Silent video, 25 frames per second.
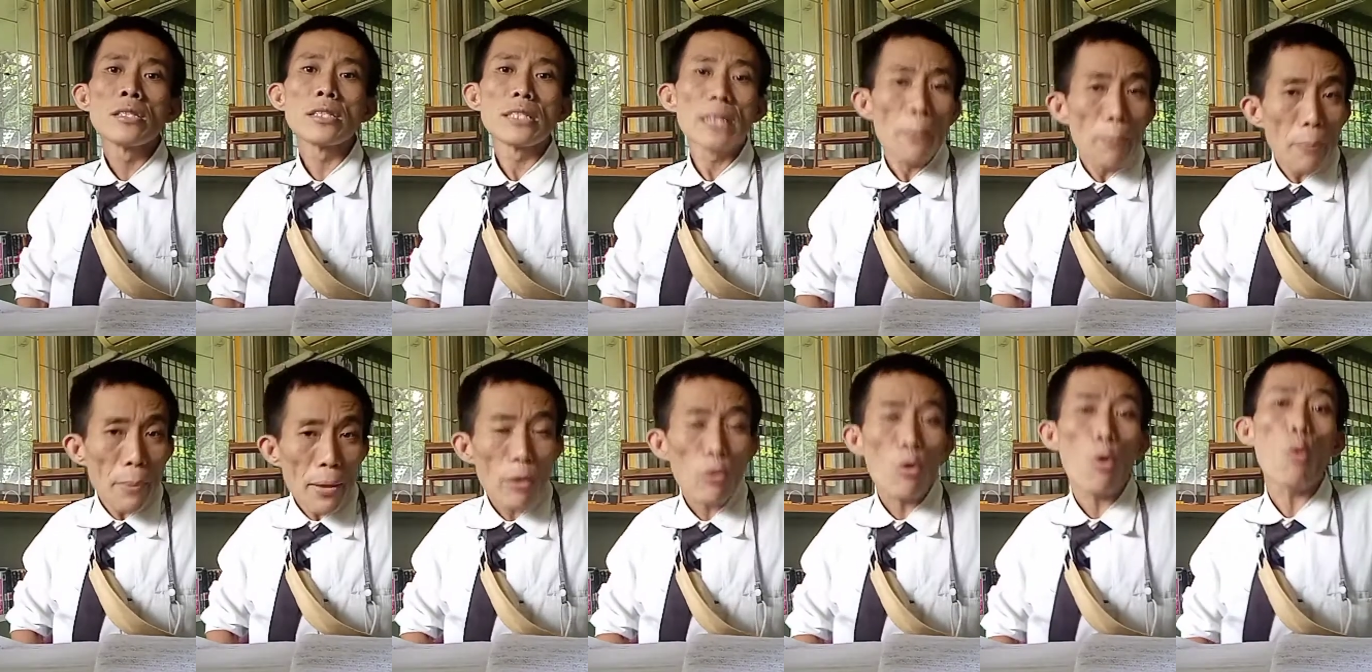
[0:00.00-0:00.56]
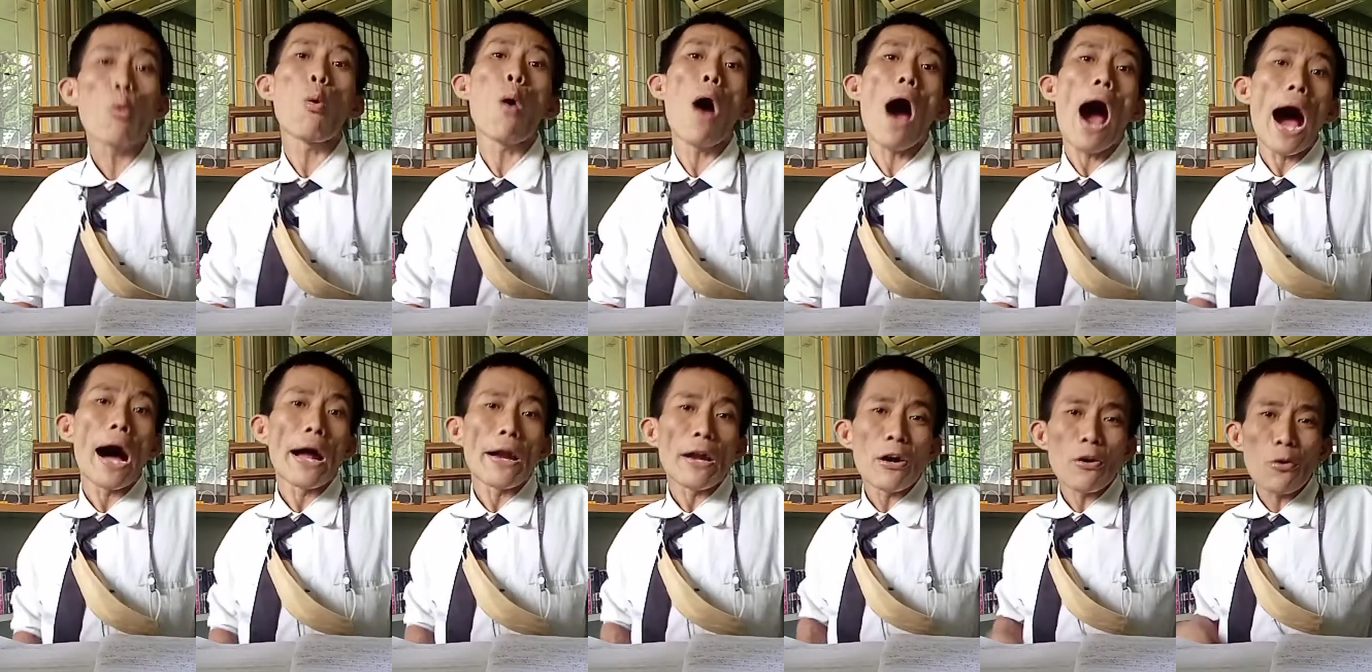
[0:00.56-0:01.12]
เจ็ดปีก
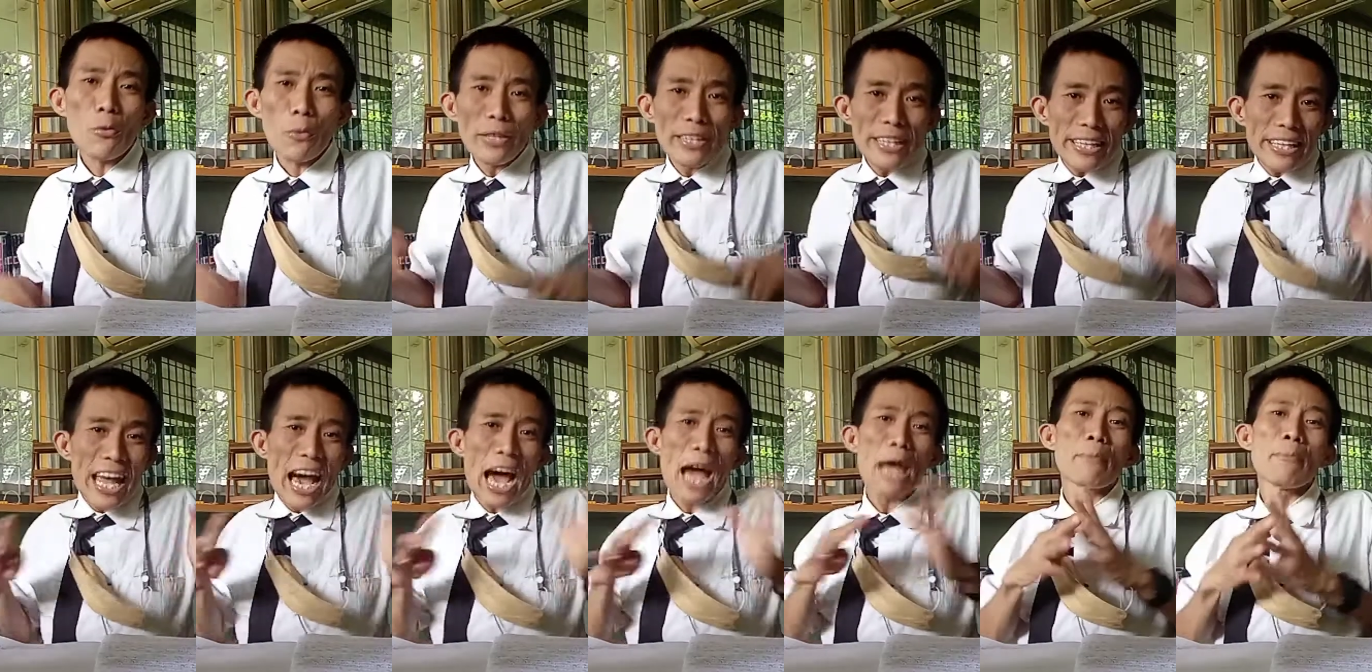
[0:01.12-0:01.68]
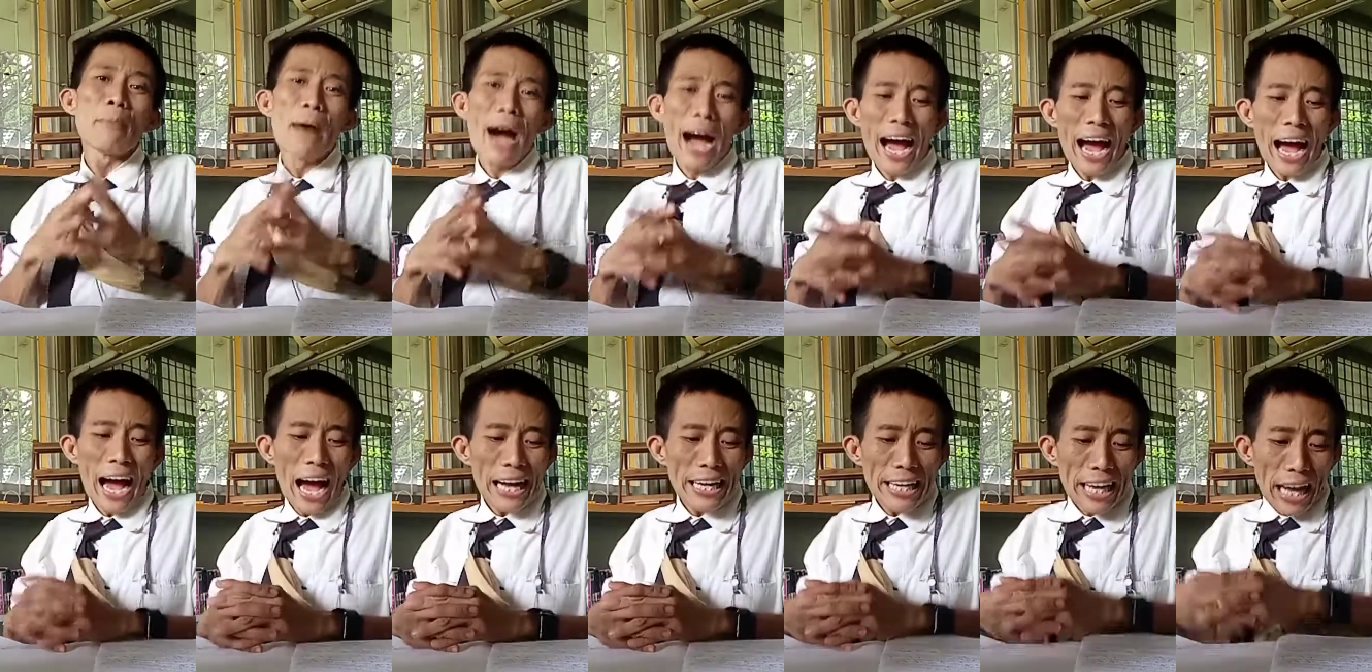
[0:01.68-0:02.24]
ว่าๆแล้วกว่าจะได้มา
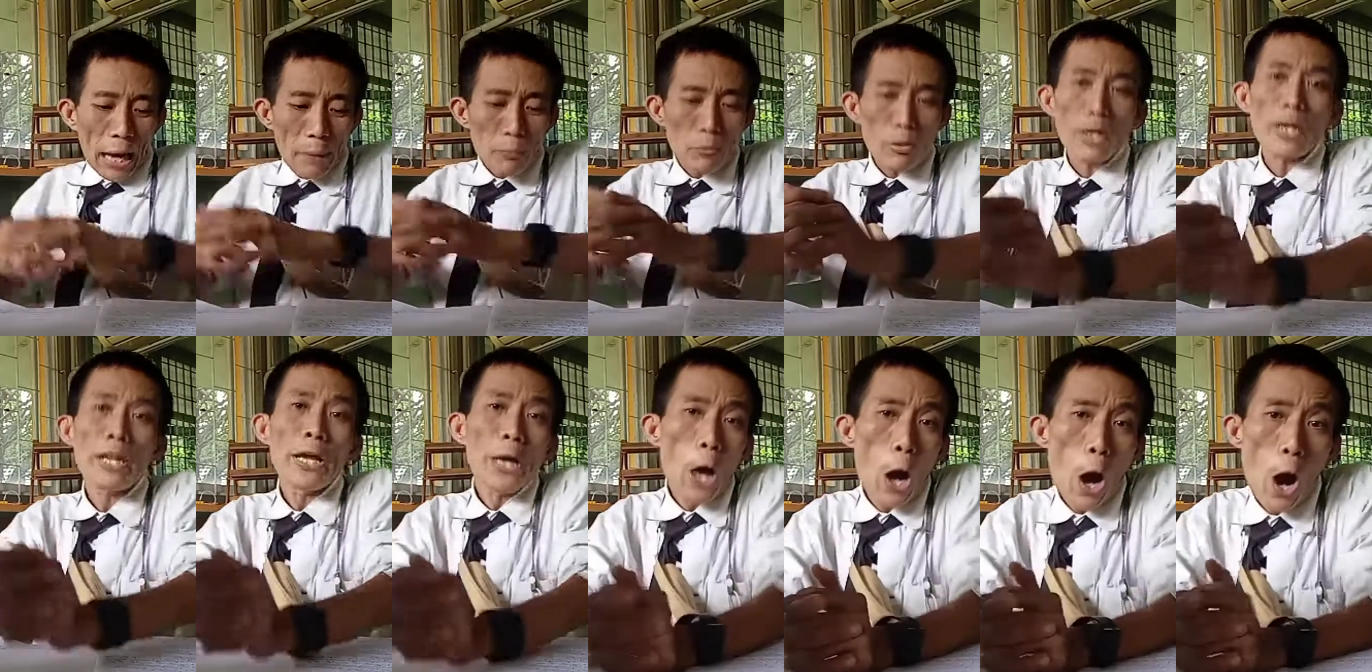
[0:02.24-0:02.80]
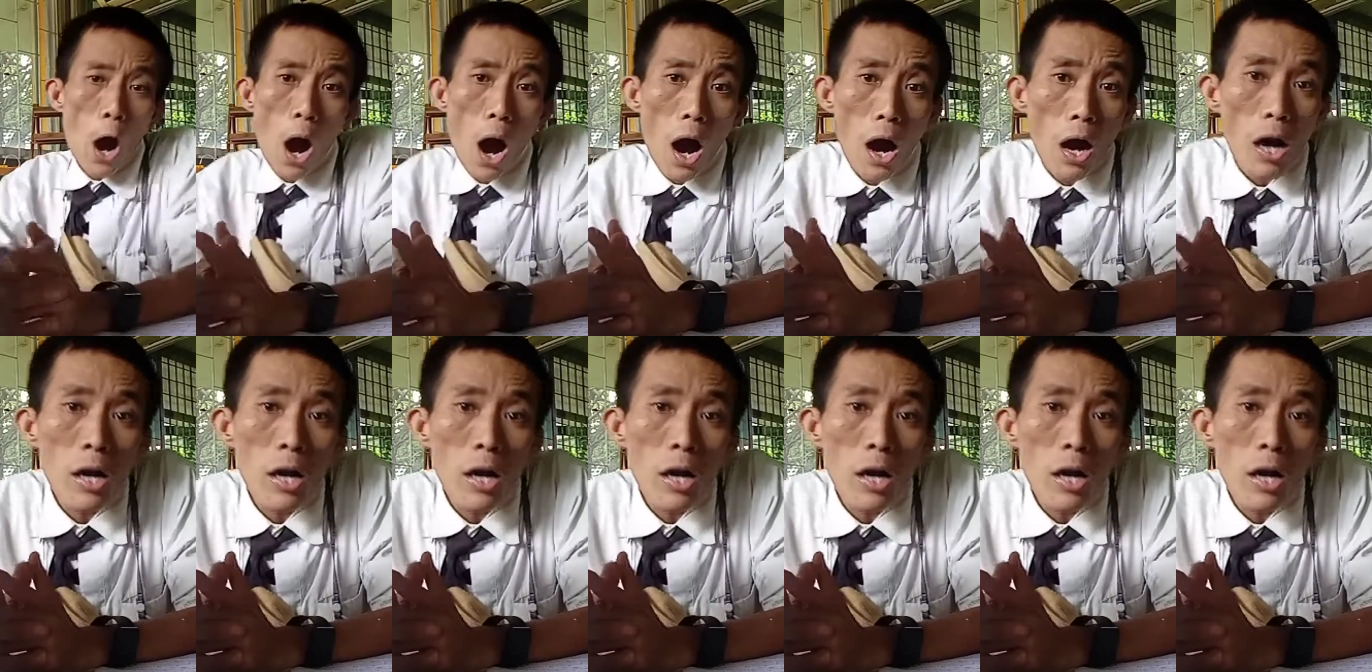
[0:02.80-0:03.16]
นะครับตอนนี้ก็